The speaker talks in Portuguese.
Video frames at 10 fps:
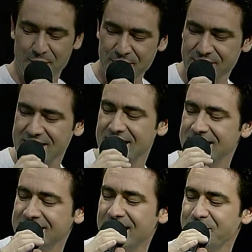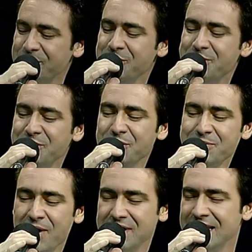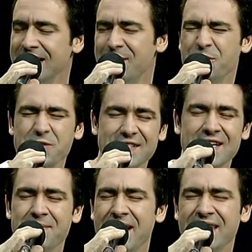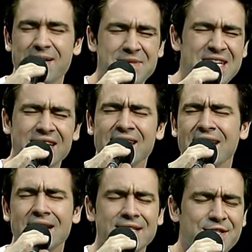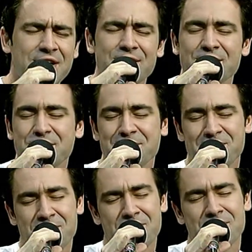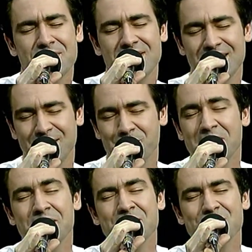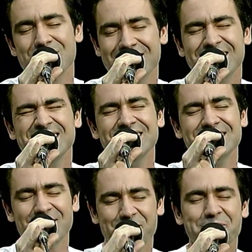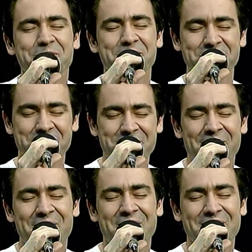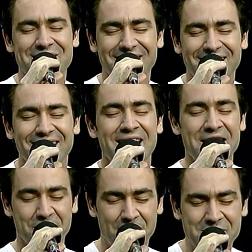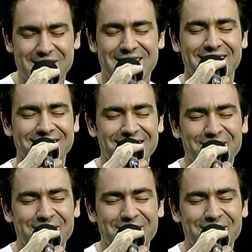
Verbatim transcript: Quando se canta todo mundo bode. O samba da minha terra deixa a gente mole Quando se canta todo mundo bode canta, todo